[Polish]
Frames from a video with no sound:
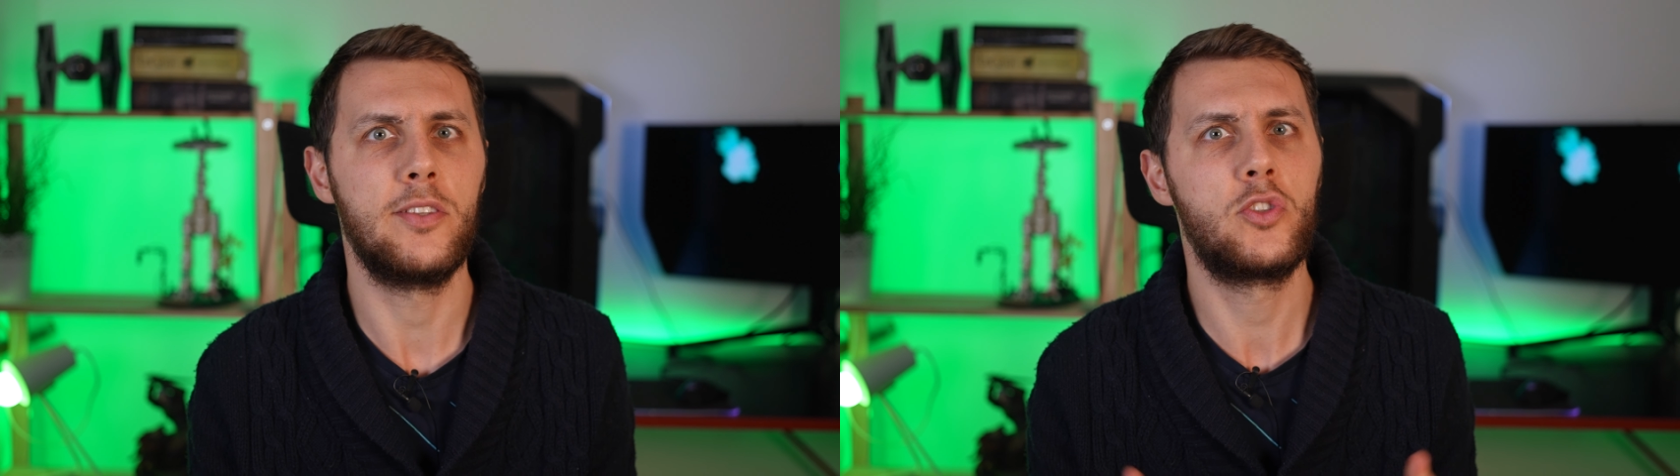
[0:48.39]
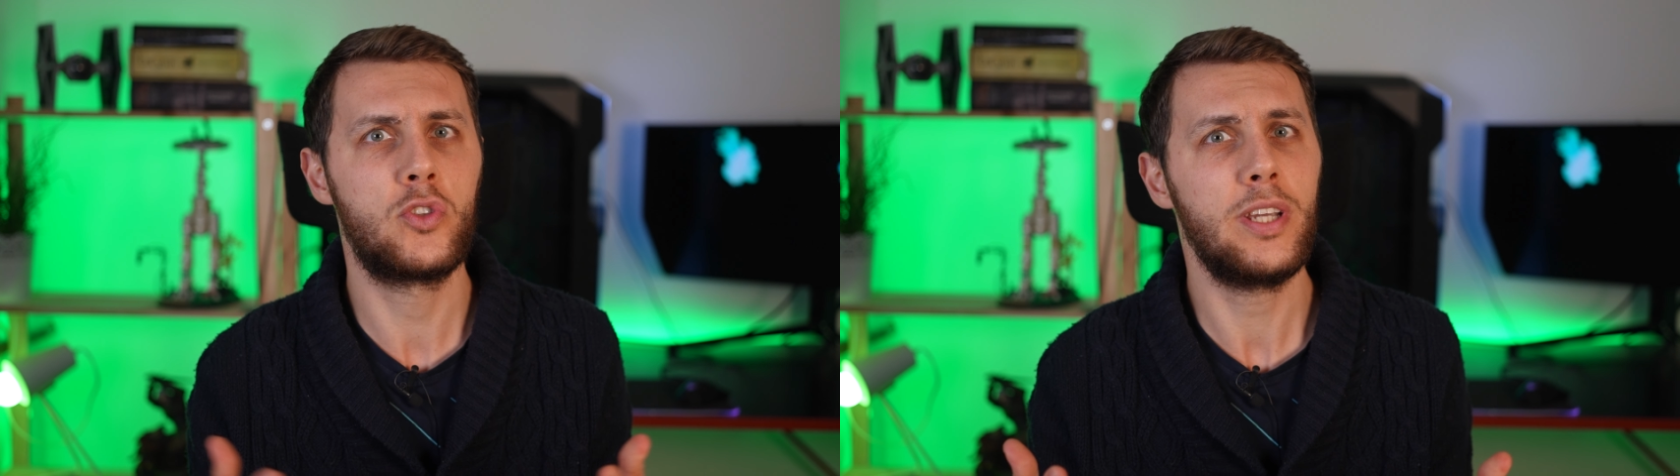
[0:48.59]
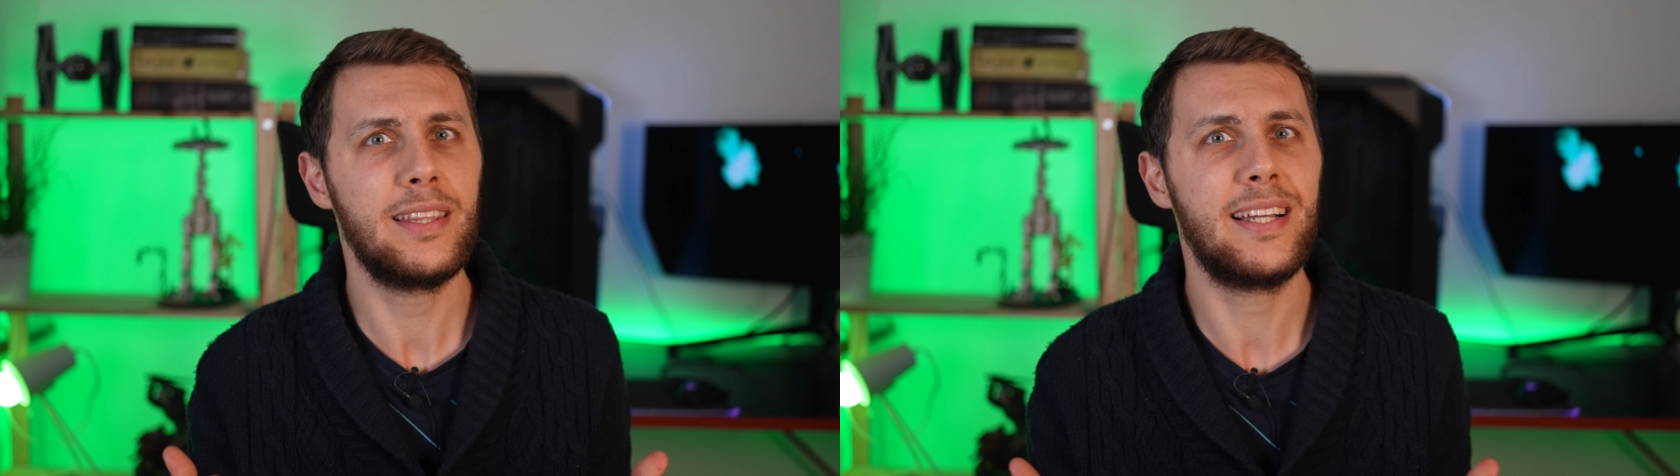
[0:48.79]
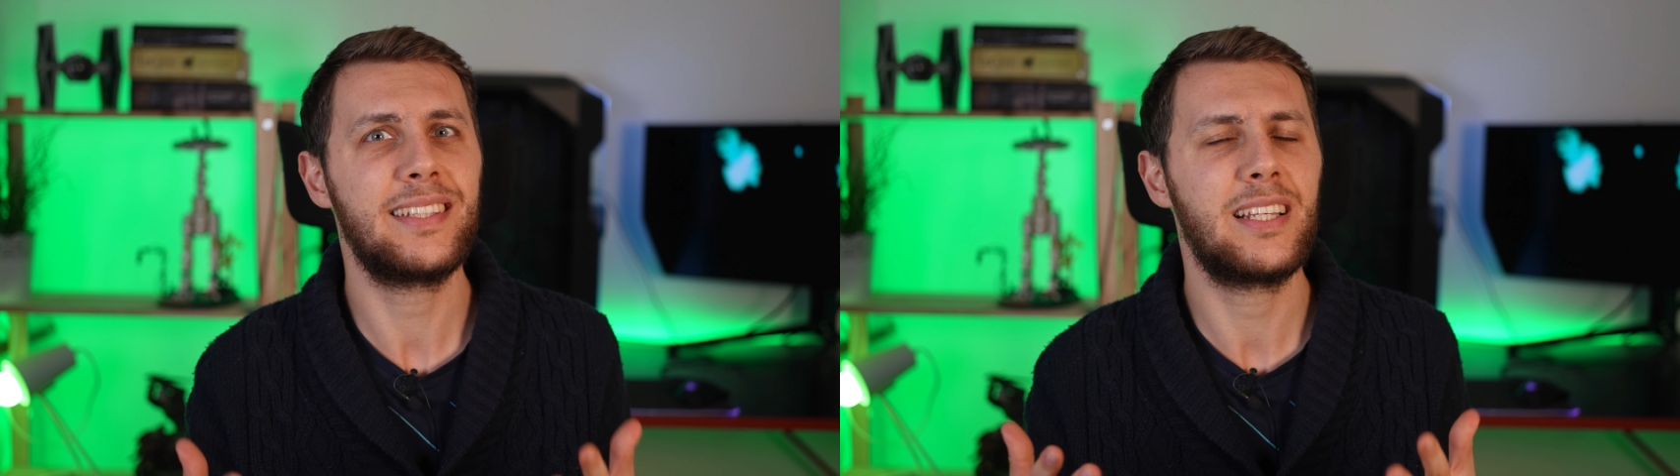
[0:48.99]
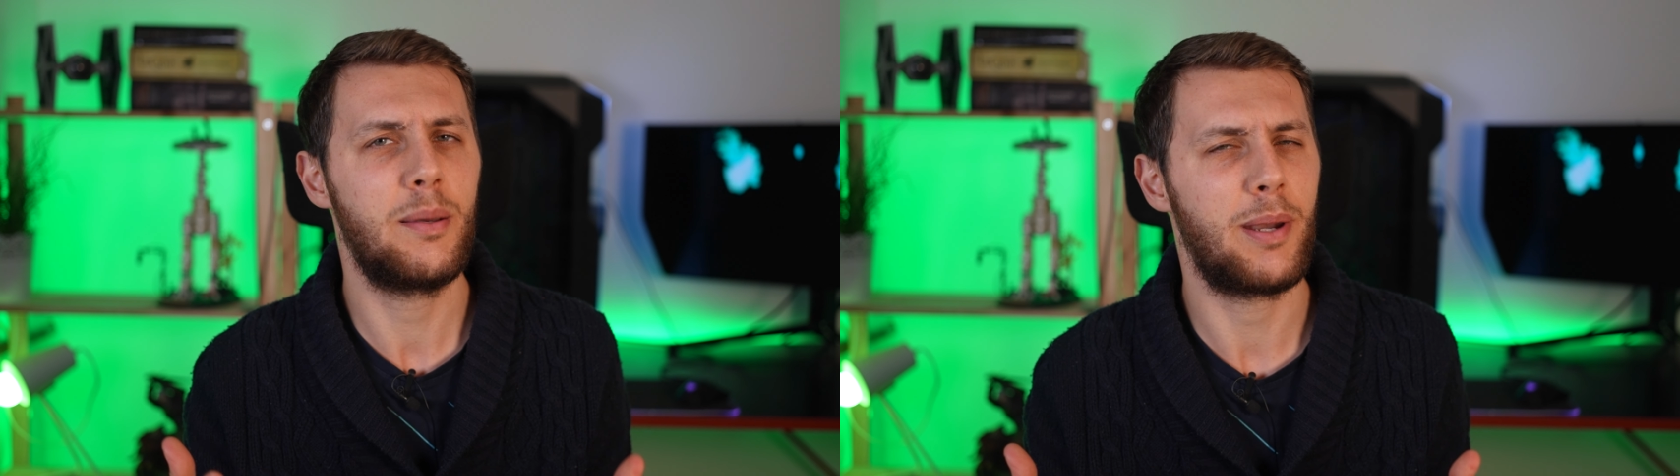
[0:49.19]
Co jednak
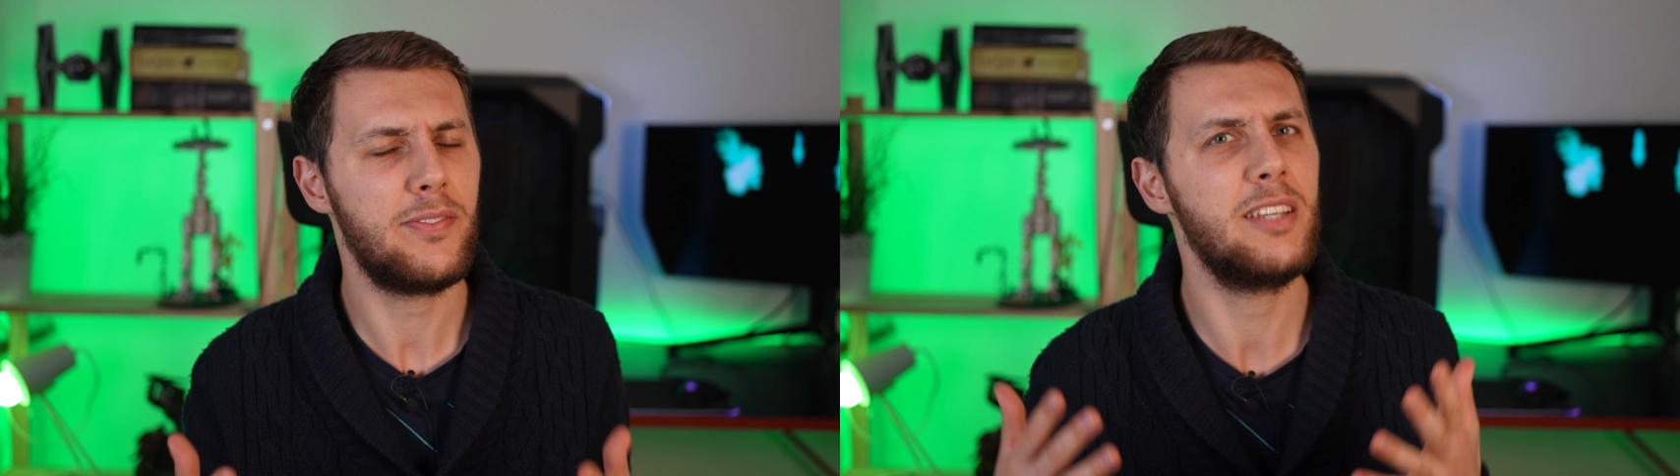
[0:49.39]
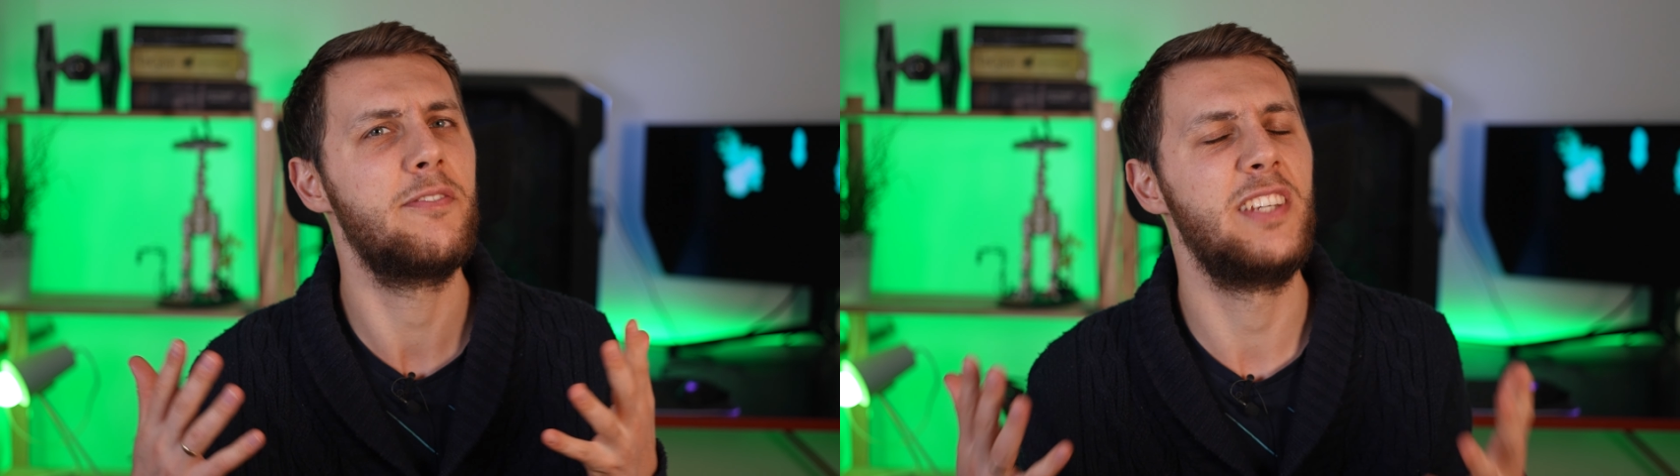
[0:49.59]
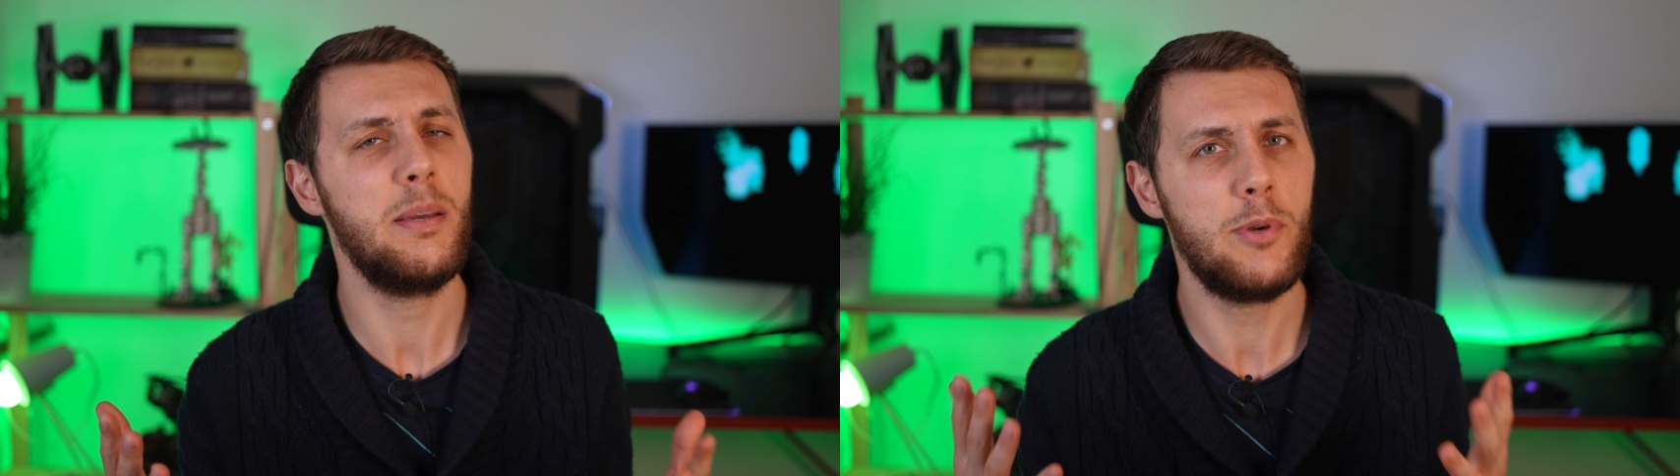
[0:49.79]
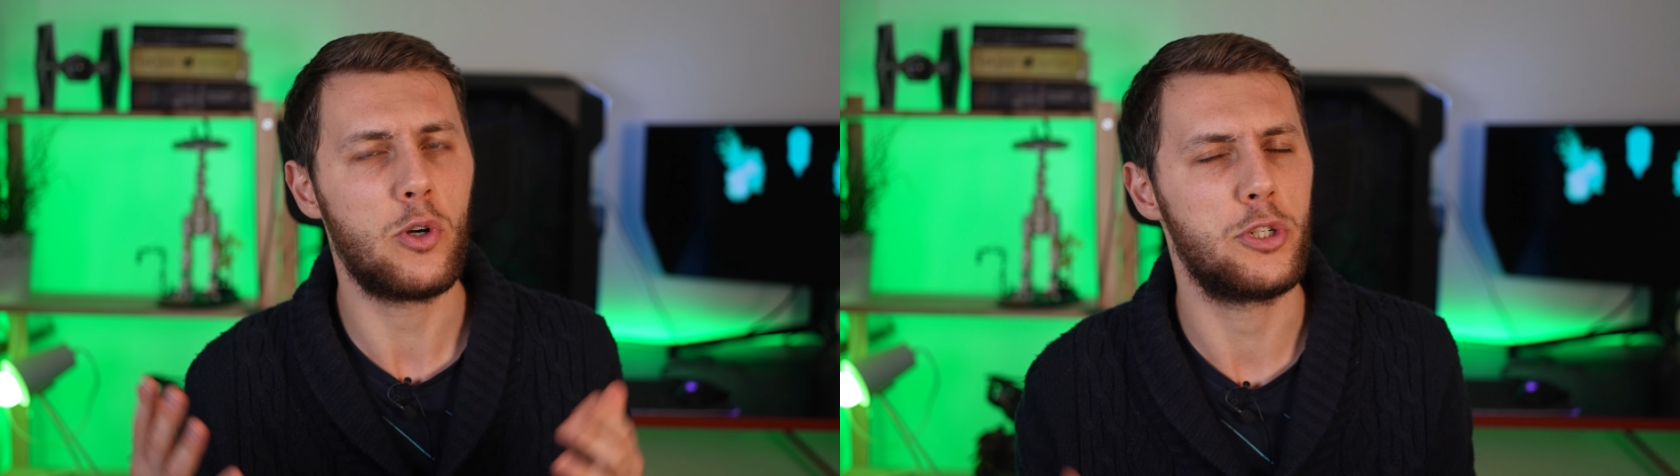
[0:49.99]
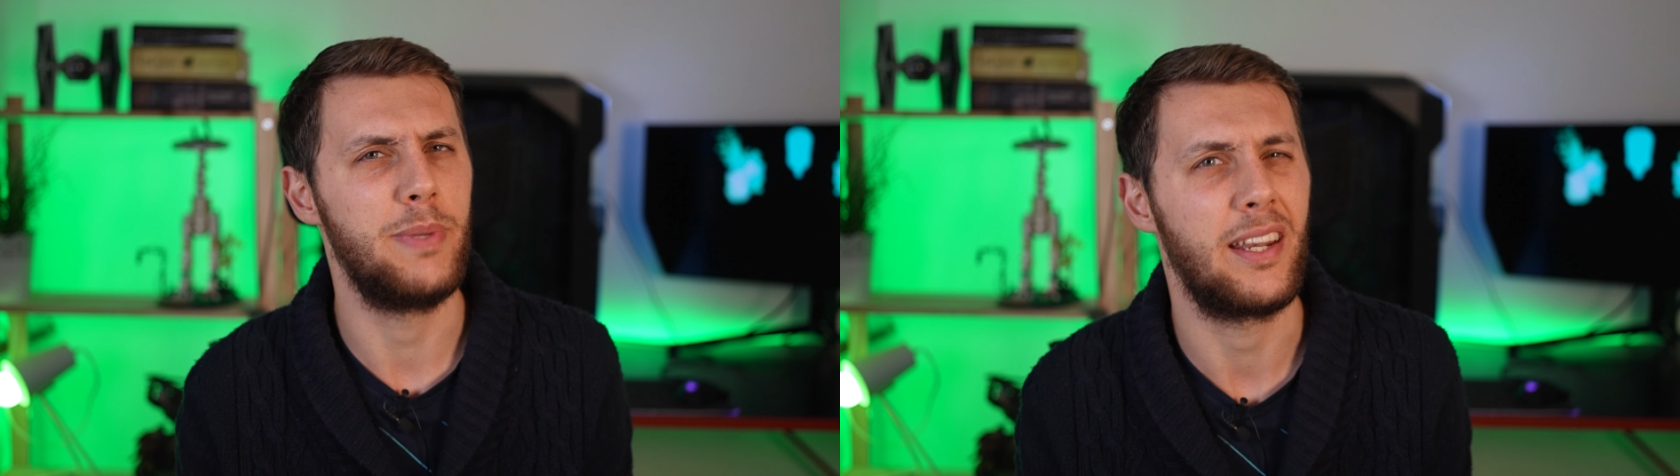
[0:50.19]
tak naprawdę wiemy
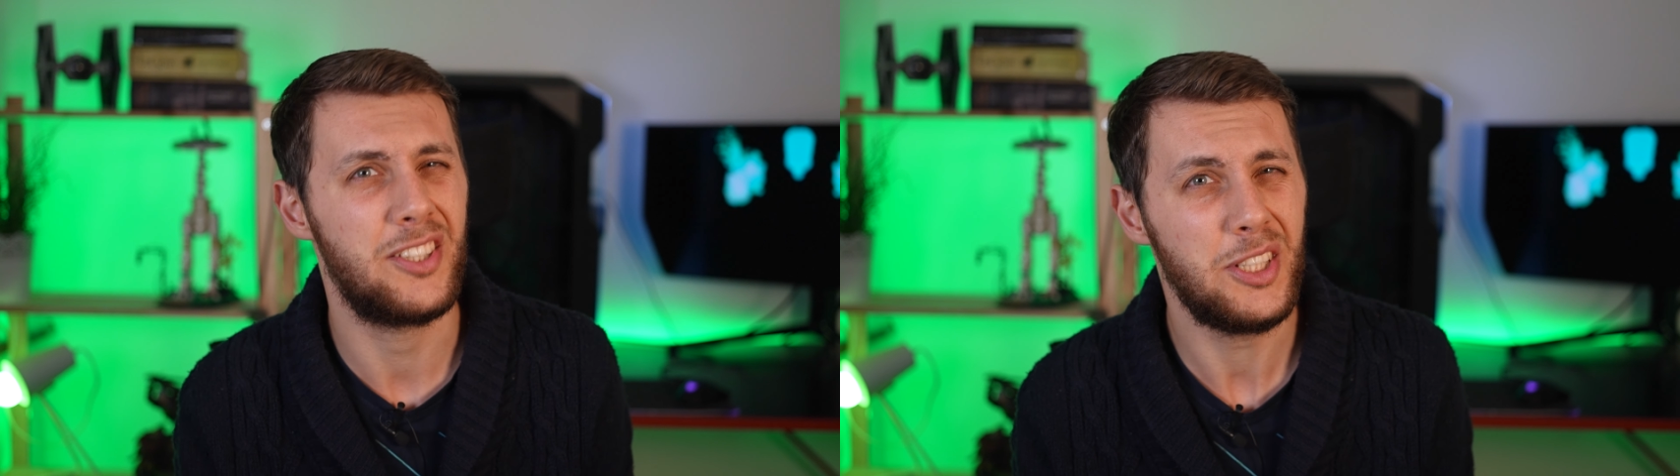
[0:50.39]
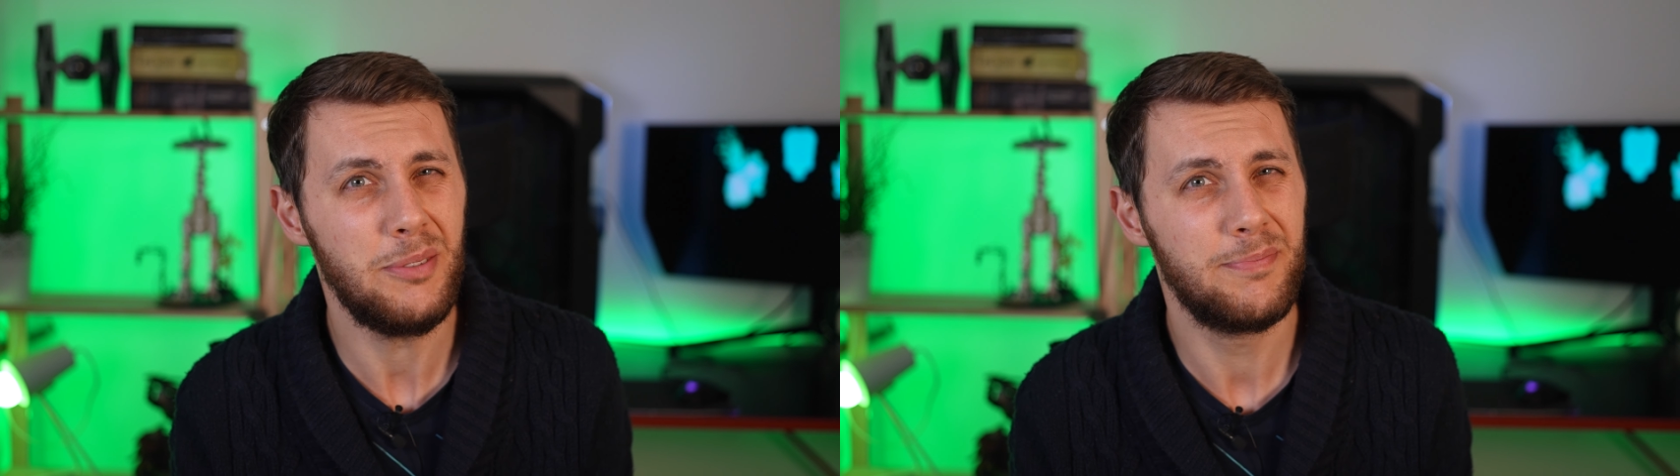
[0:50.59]
o śmierci?